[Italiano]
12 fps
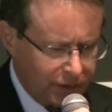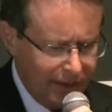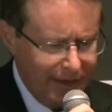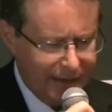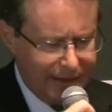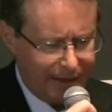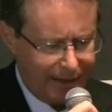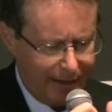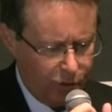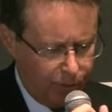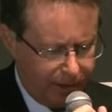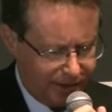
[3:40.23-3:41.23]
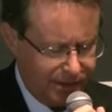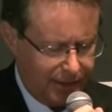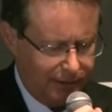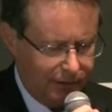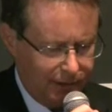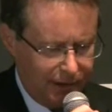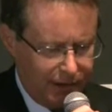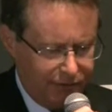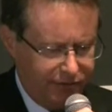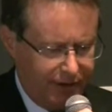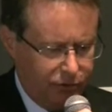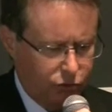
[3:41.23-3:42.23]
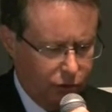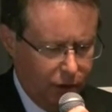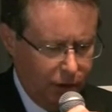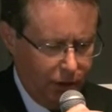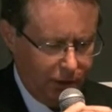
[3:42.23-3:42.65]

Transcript: e il carrello paziente che è fatto